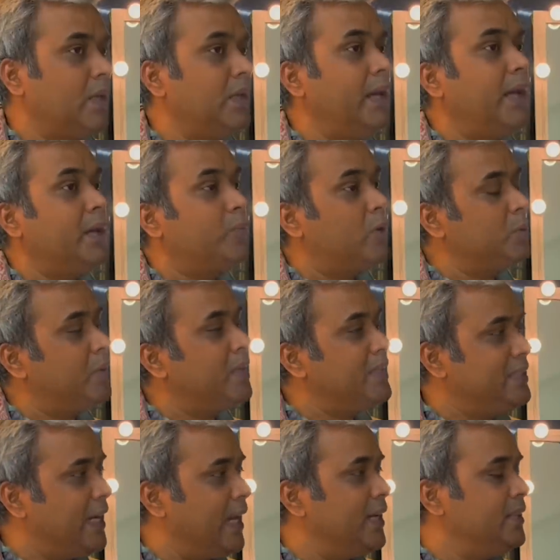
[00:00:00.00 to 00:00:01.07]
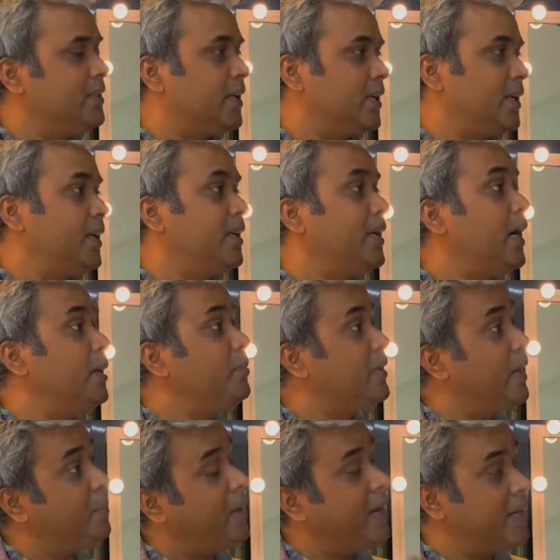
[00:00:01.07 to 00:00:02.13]
ये एक बहुत बड़ा चैलेंज था कि क्या हम
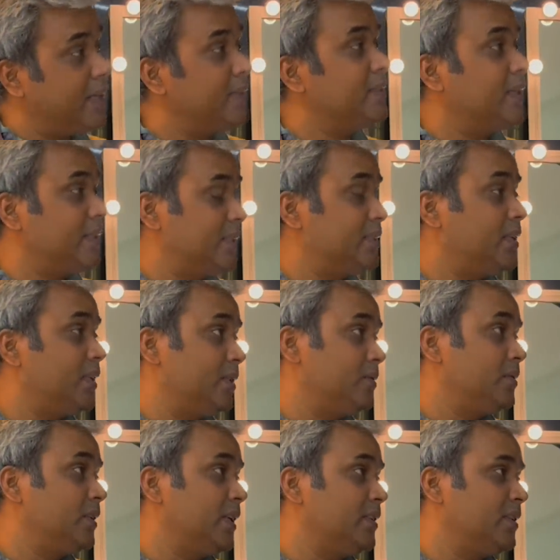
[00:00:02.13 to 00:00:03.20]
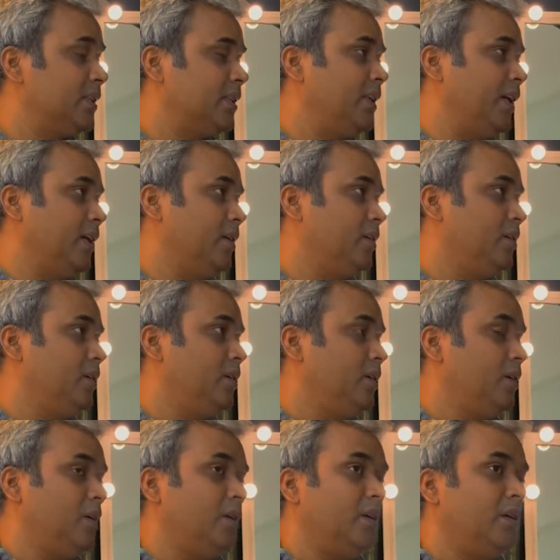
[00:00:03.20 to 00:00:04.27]
रामायण के साथ ऐसा कर सकते हैं
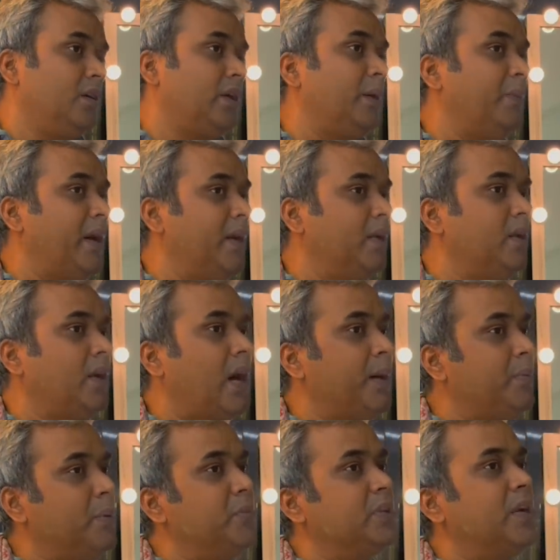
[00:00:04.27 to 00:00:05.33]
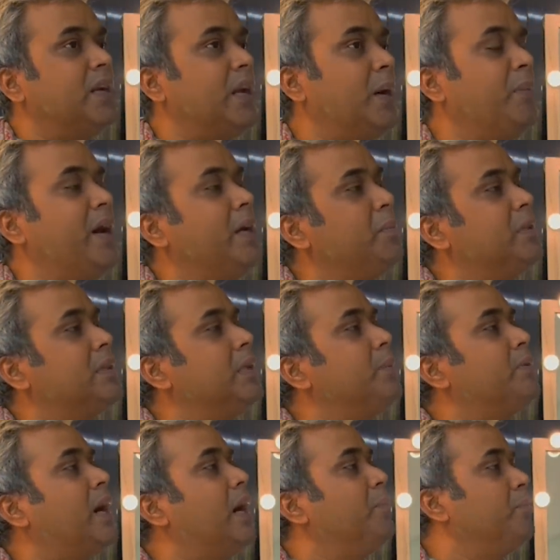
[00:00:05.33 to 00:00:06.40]
हम्म। रामायण आप हमेशा रामायण
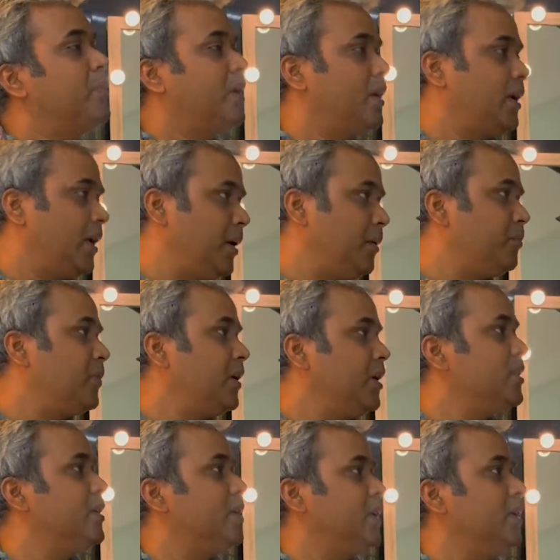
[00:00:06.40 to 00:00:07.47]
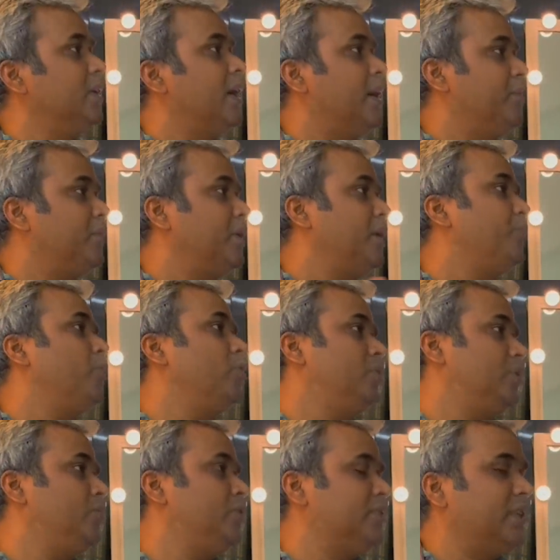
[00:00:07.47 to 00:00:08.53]
मतलब राम के की जर्नी राम के
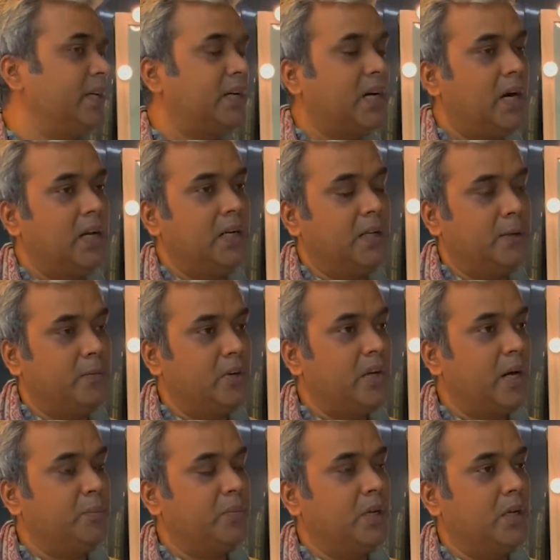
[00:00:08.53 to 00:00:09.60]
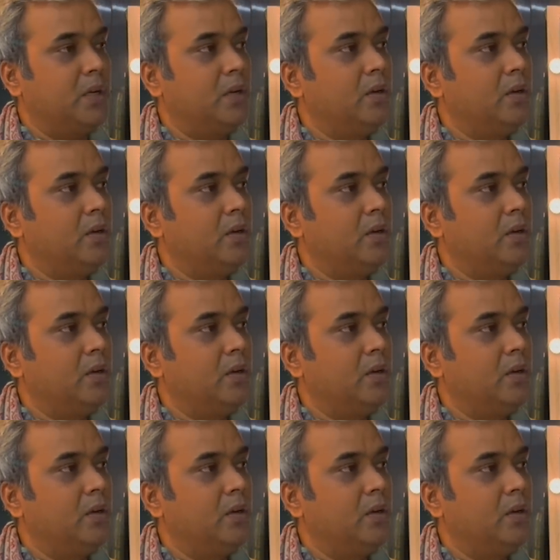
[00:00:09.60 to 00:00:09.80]
कहानी राम की